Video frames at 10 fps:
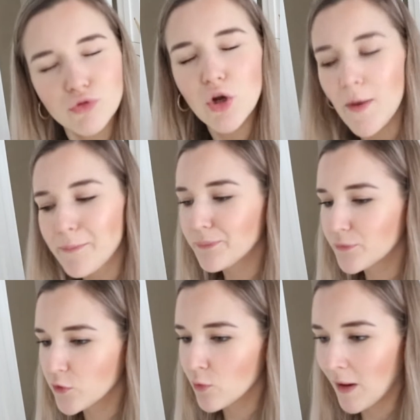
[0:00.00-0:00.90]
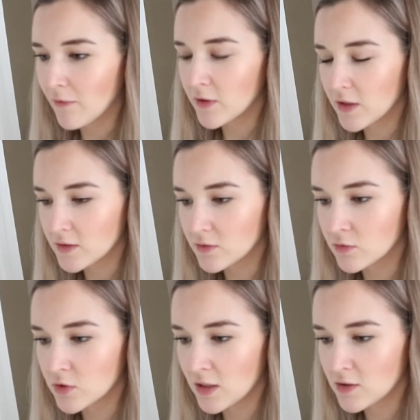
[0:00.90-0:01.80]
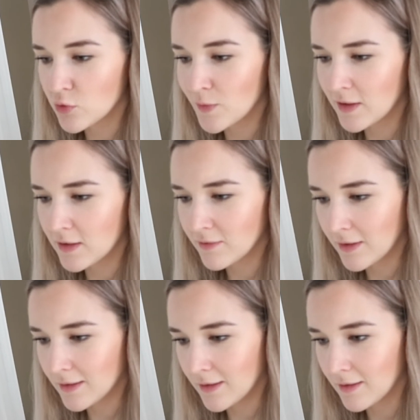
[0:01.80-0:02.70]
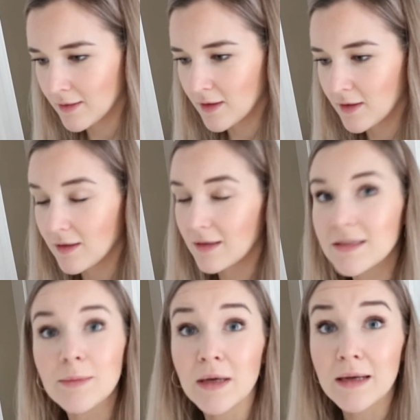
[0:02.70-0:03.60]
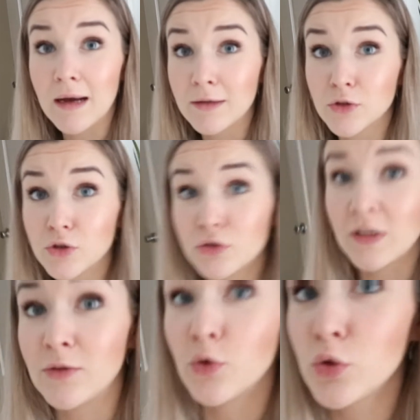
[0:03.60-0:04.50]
ja, so machen wir das. Und Schatz schmiert jetzt weiter ganz amerikanisch Dein Berge.